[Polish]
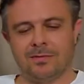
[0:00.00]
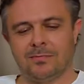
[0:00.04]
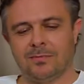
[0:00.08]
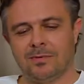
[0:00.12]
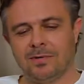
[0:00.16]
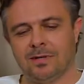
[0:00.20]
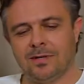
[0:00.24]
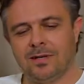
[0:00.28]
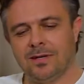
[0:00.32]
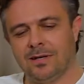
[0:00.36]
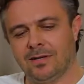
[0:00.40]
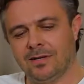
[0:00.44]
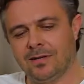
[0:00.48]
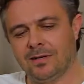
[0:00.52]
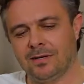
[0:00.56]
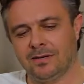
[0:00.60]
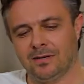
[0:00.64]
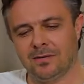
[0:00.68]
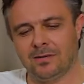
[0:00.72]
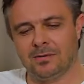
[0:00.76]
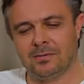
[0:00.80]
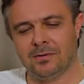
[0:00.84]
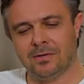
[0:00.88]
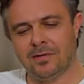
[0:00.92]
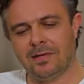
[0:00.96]
e, banalne,
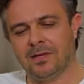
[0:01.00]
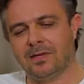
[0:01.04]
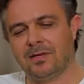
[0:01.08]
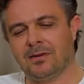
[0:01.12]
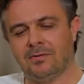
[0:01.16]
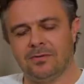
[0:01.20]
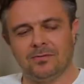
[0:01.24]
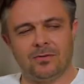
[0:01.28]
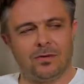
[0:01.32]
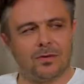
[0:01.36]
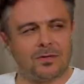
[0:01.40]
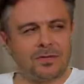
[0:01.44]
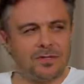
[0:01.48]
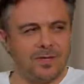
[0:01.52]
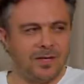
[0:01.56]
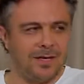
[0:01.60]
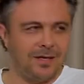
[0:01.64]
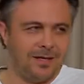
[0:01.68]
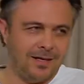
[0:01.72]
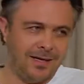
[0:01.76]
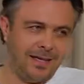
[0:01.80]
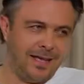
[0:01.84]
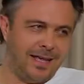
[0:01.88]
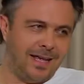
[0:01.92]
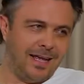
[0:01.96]
banalny wniosek,
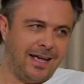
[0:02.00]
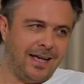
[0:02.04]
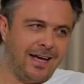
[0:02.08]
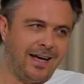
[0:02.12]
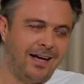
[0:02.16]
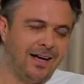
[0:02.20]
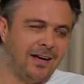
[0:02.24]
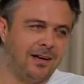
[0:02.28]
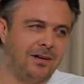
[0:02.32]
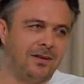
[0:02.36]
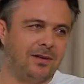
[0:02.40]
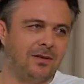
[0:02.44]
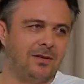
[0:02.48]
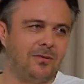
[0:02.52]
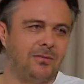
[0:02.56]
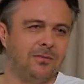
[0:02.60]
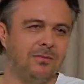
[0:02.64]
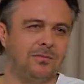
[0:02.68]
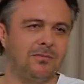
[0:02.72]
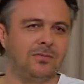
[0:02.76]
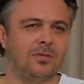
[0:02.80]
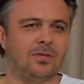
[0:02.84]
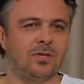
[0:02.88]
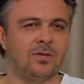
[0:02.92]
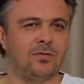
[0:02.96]
ale
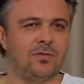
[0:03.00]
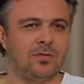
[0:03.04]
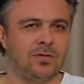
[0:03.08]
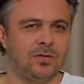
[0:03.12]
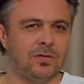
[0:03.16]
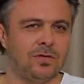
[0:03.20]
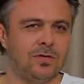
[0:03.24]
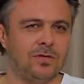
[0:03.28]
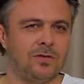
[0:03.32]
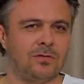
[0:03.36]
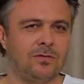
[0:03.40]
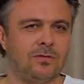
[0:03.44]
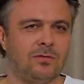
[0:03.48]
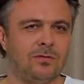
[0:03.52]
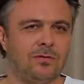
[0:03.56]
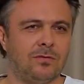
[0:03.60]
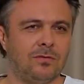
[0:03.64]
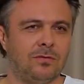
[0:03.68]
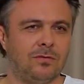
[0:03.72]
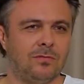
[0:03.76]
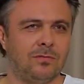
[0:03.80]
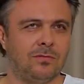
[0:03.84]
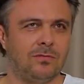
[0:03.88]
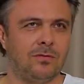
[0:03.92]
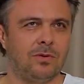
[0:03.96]
że dzieciństwo
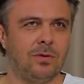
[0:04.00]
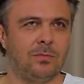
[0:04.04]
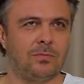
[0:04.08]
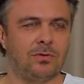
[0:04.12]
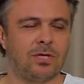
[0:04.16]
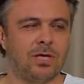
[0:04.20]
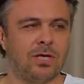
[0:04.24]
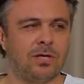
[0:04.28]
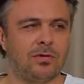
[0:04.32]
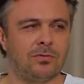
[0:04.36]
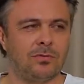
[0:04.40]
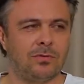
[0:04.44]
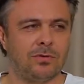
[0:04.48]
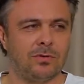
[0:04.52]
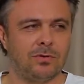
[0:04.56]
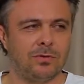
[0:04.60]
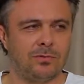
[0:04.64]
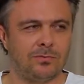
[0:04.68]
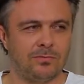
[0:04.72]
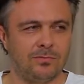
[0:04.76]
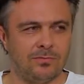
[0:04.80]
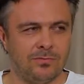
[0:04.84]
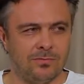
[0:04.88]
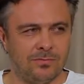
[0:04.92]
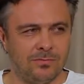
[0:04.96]
i
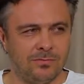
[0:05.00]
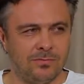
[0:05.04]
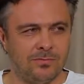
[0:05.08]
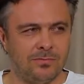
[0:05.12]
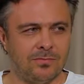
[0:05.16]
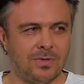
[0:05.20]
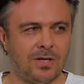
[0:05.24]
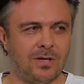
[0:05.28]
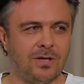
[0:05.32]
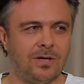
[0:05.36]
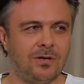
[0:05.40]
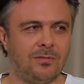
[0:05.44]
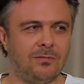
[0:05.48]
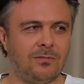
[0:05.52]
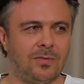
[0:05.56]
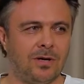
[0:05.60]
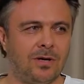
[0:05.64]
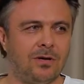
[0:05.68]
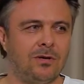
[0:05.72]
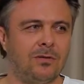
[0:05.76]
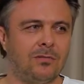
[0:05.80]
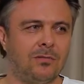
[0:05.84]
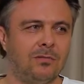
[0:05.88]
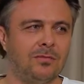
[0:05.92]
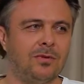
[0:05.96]
przeszłość ma,
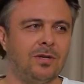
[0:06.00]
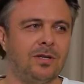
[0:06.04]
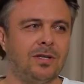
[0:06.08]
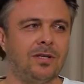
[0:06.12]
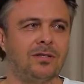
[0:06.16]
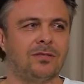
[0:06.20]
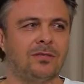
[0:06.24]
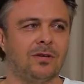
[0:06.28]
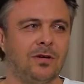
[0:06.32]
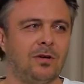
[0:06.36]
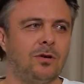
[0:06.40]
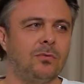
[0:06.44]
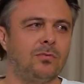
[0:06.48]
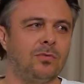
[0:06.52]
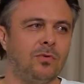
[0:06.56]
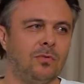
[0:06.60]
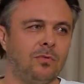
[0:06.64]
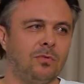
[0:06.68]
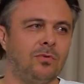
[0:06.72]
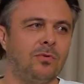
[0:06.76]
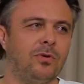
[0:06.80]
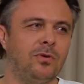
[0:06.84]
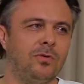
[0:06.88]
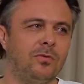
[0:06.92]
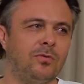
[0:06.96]
mają na nas ogromny
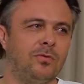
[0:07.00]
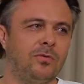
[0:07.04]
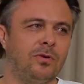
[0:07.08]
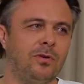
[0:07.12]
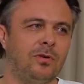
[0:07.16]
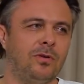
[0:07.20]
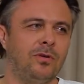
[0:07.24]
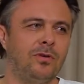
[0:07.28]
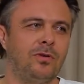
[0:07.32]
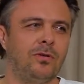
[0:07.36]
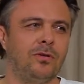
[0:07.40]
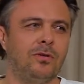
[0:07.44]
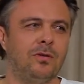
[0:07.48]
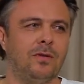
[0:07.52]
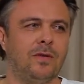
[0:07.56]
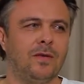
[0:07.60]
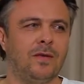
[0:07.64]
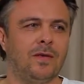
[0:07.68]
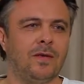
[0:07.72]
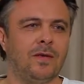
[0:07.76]
wpływ i